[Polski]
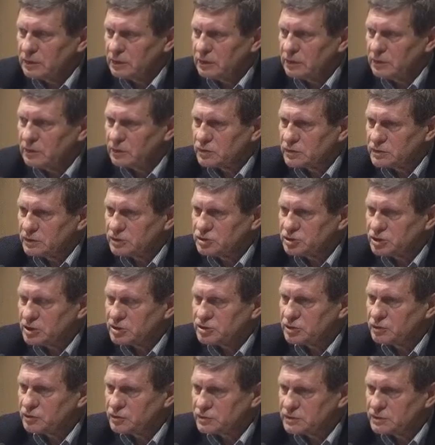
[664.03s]
I, nie, i
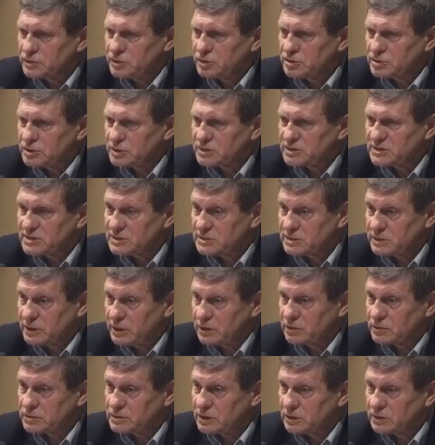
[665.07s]
trzeba się rozliczać z
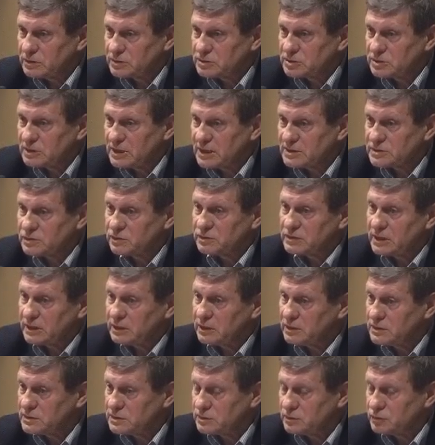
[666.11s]
tego, za, za co
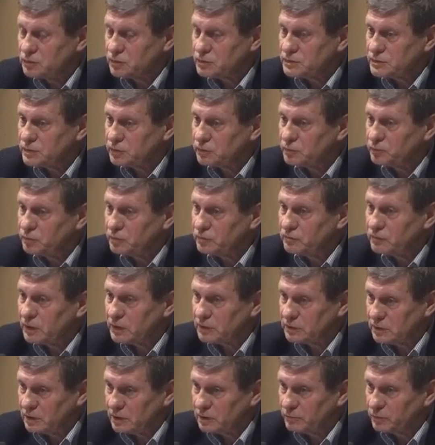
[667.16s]
dana instytucja
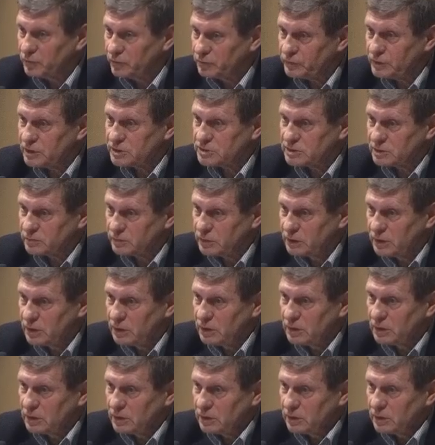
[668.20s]
odpowiada. Powtarzam,